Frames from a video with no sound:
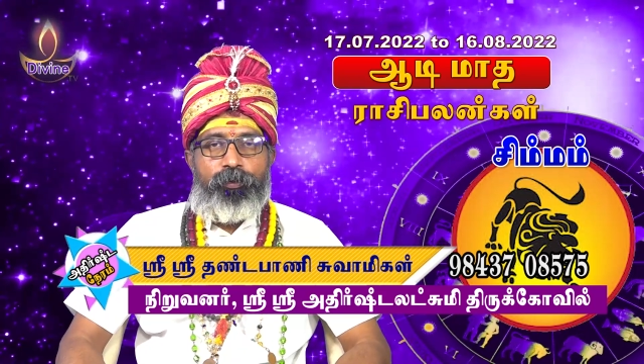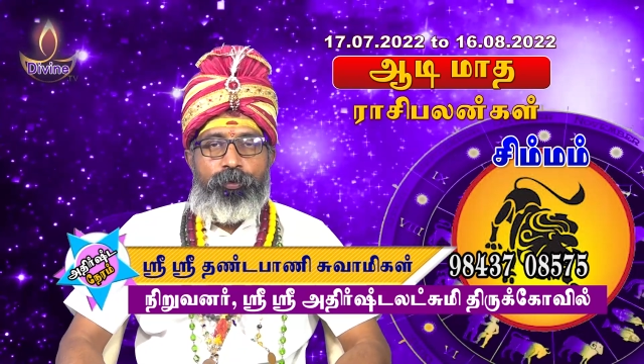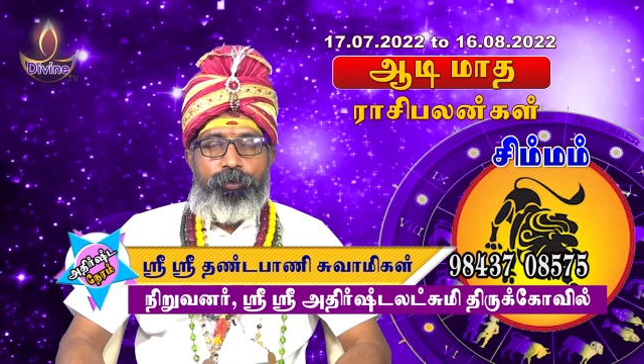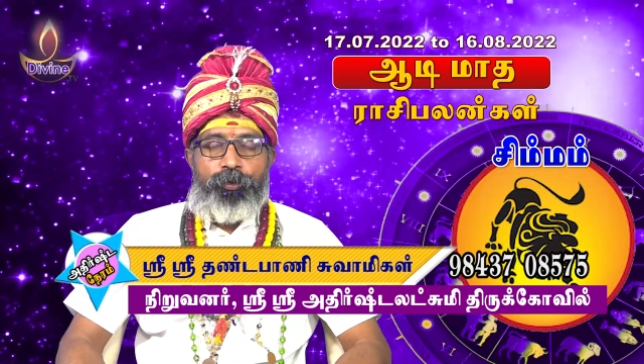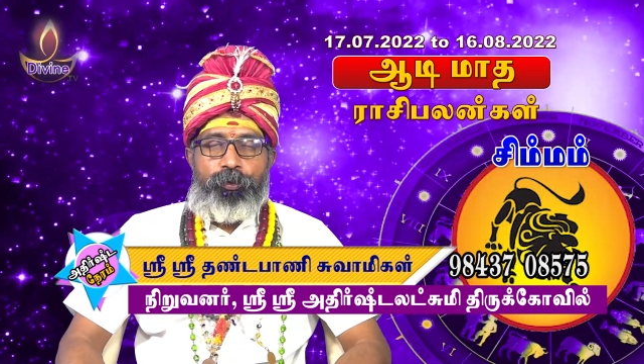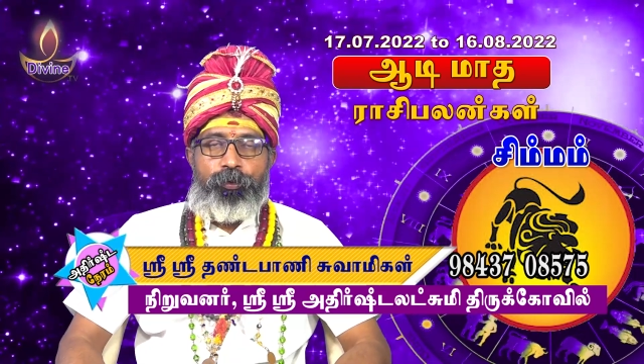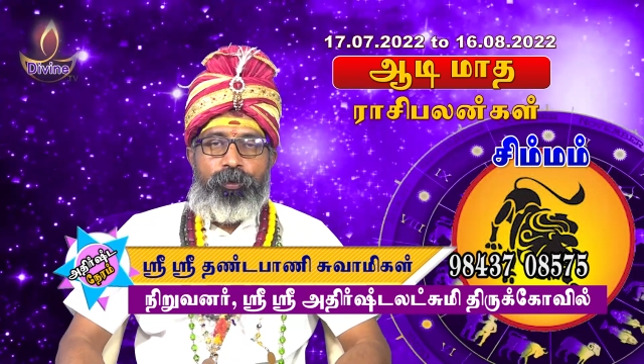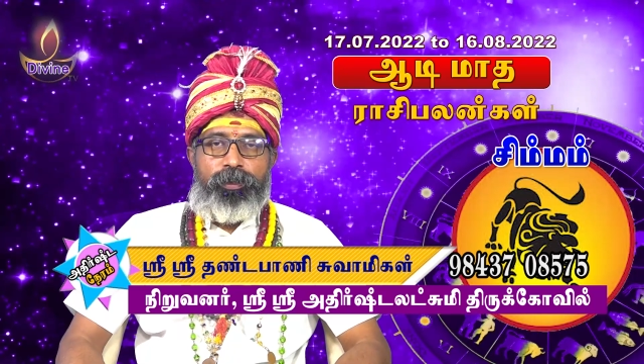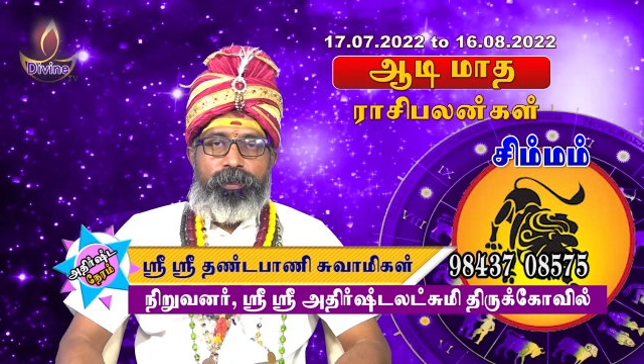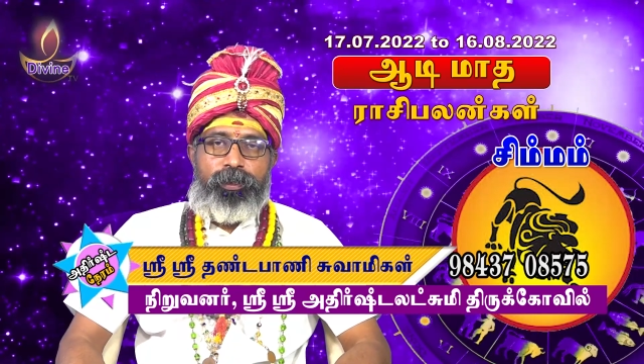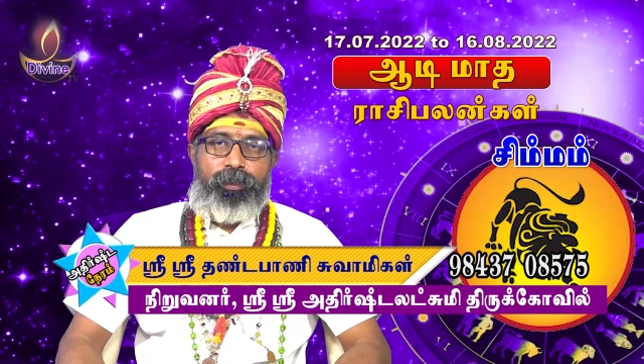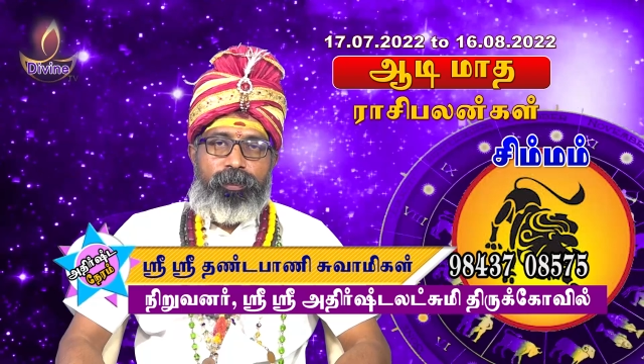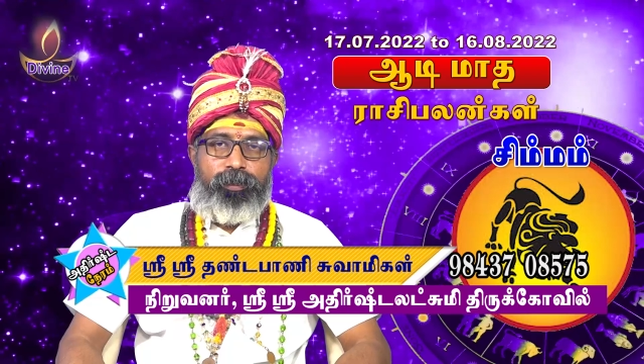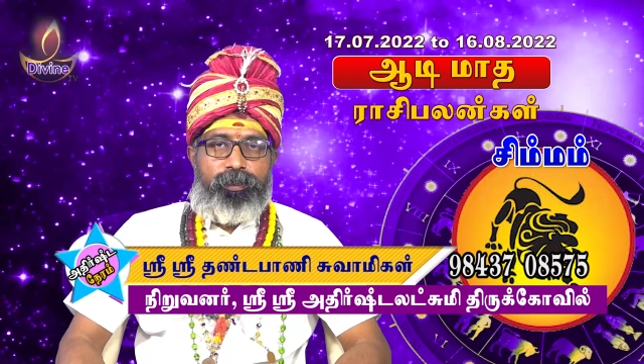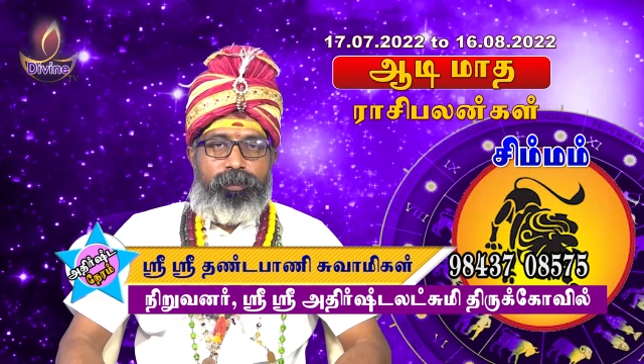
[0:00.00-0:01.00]
கொஞ்சம்
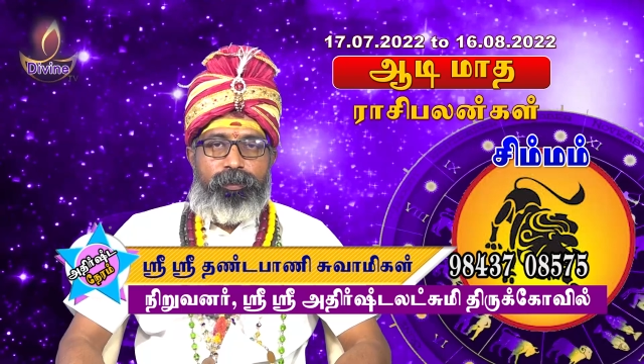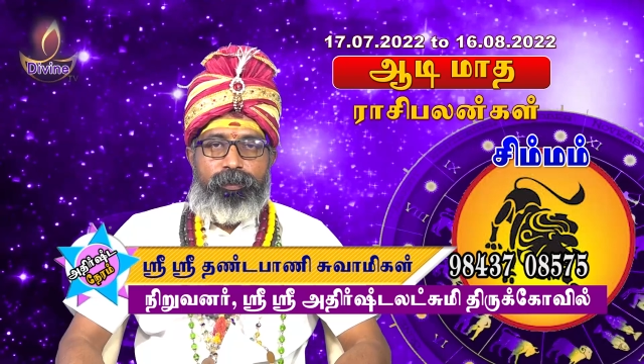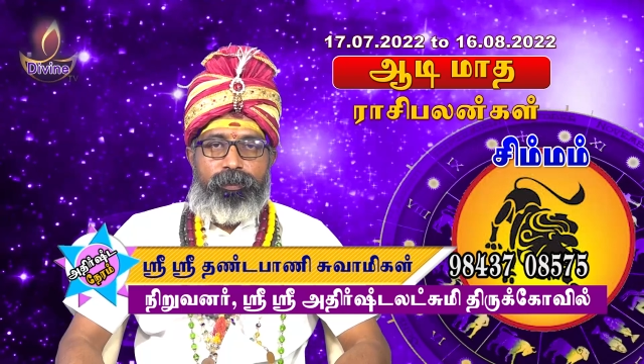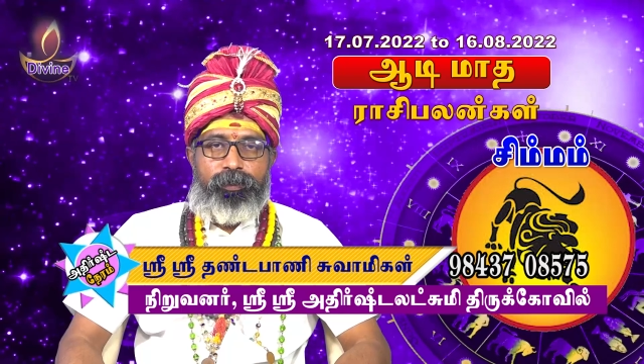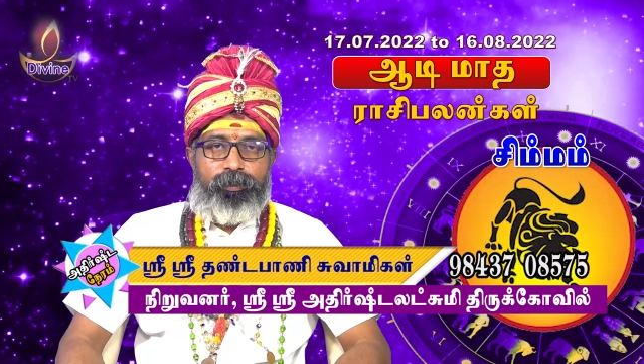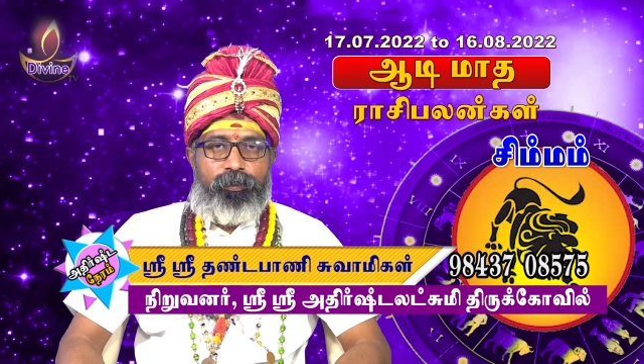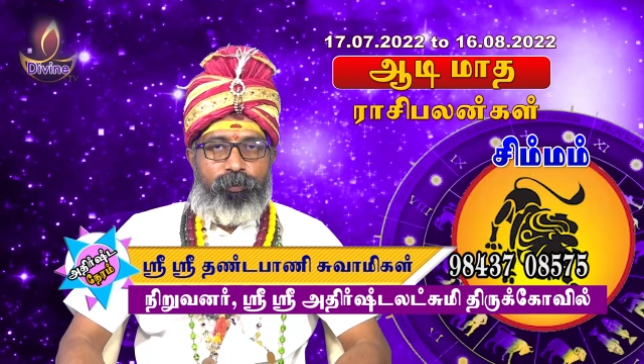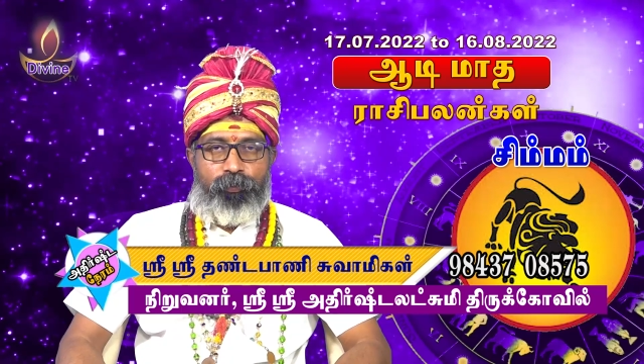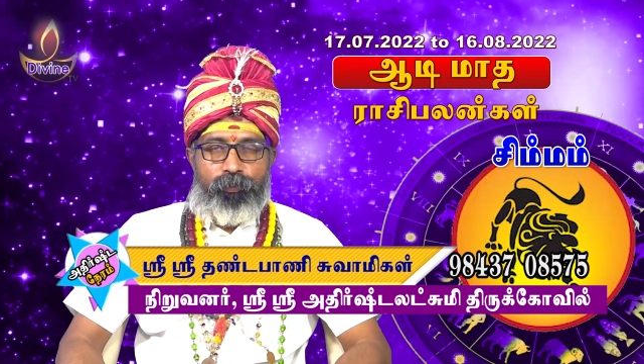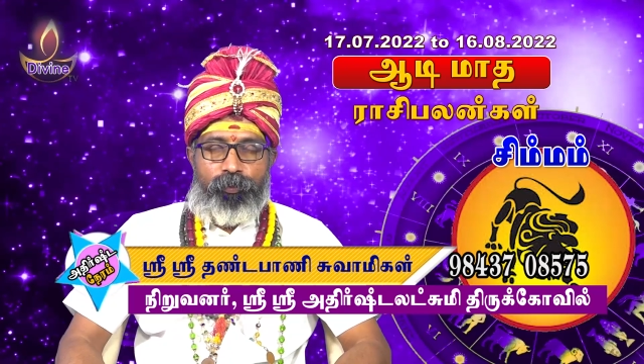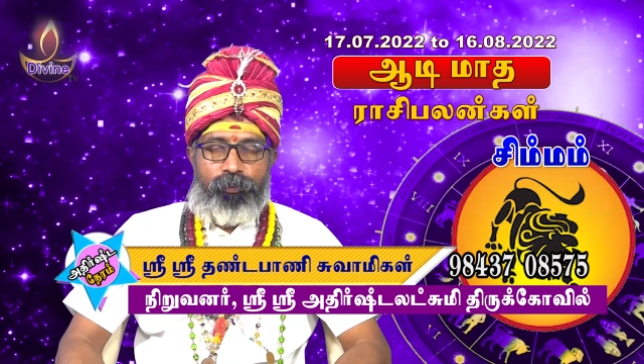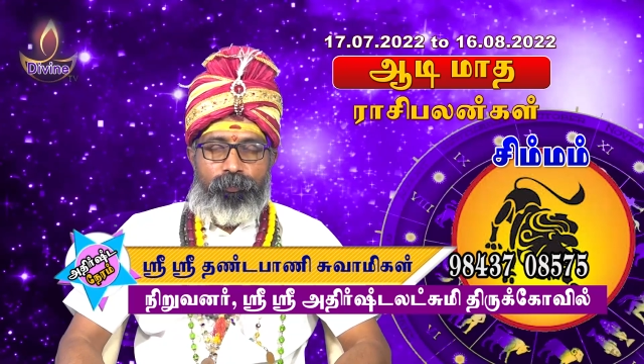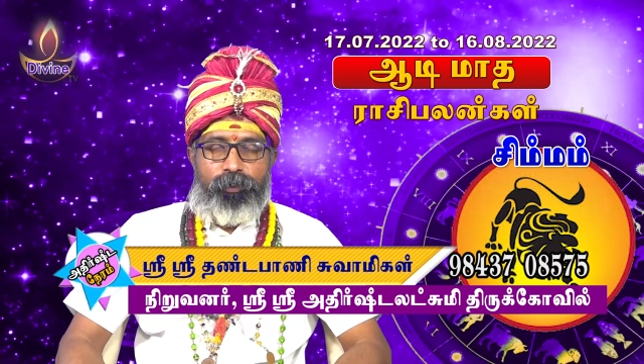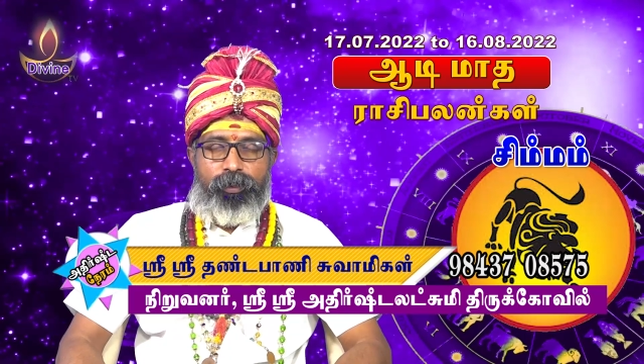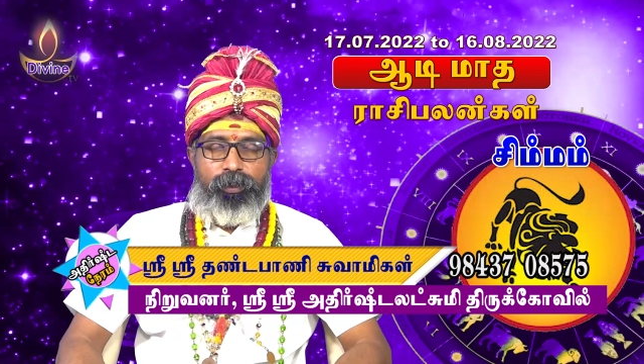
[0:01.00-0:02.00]
அதிக அக்கறை எடுத்துட்டிங்கன்னா ரொம்ப
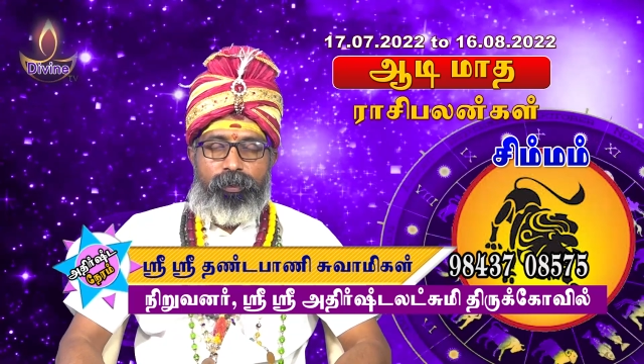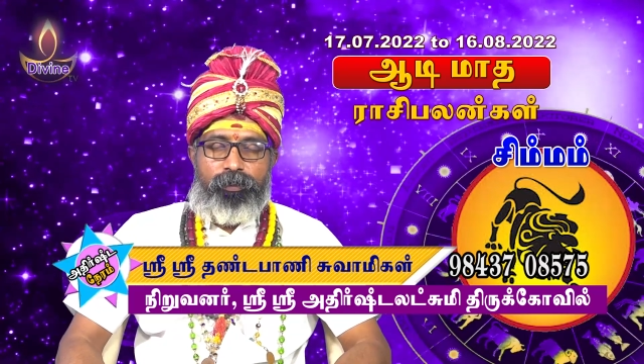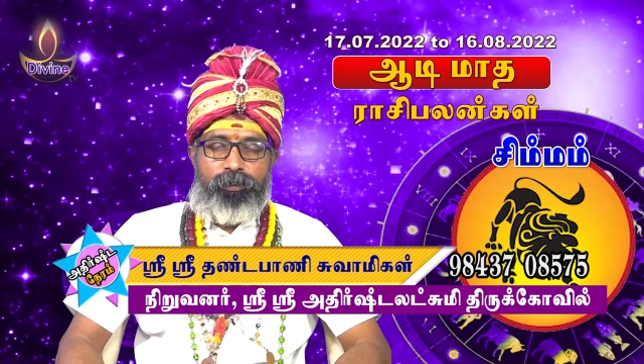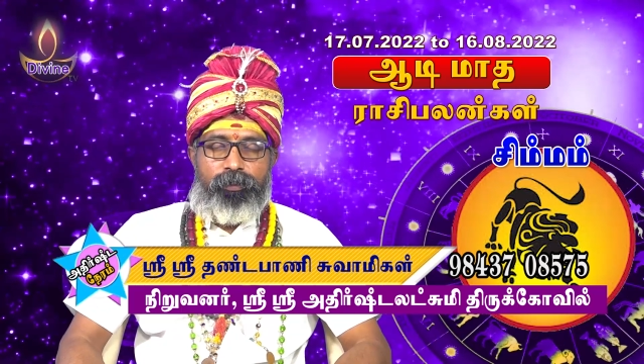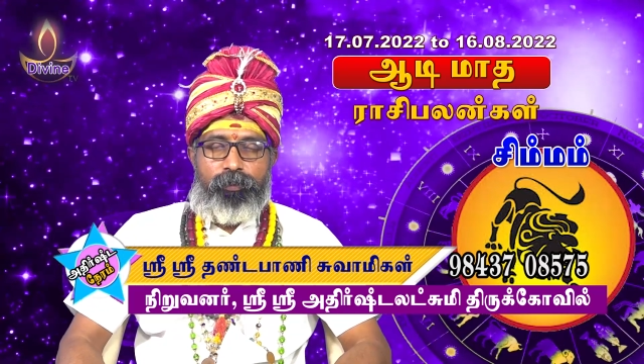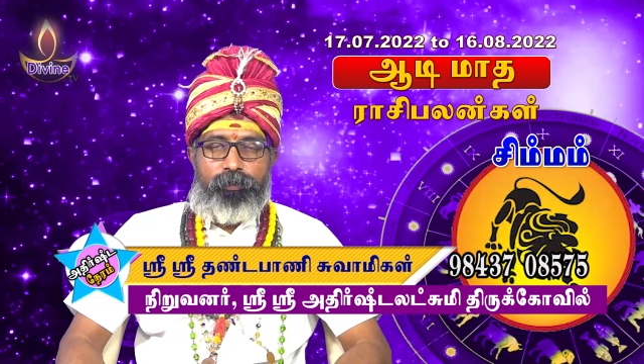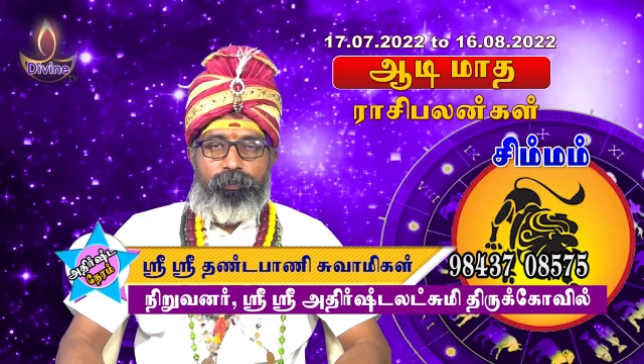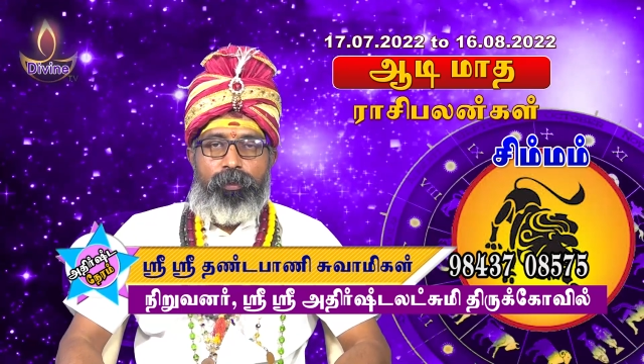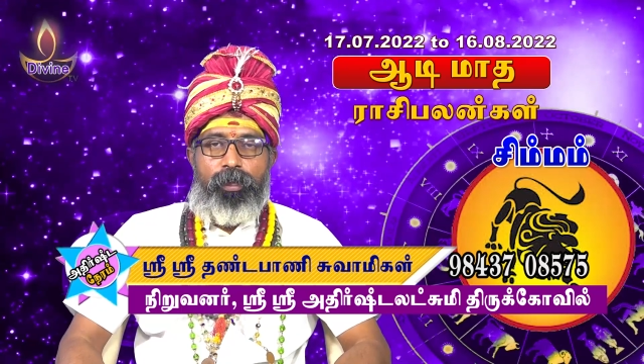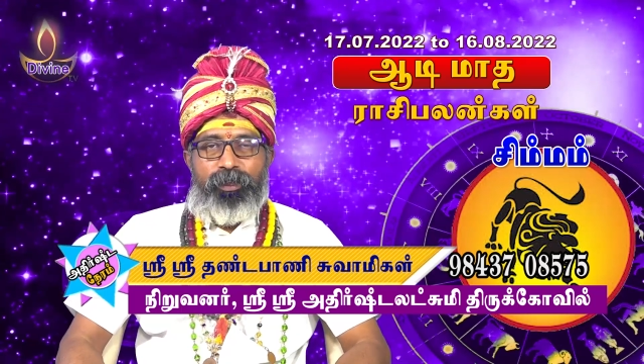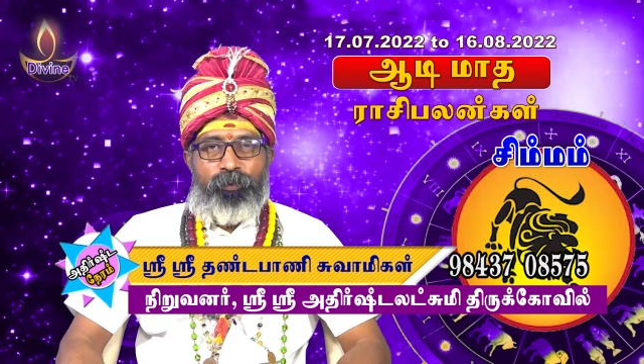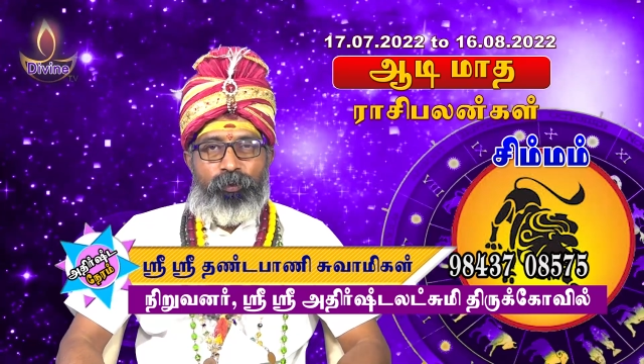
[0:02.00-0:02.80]
ரொம்ப நல்லது நடக்கும்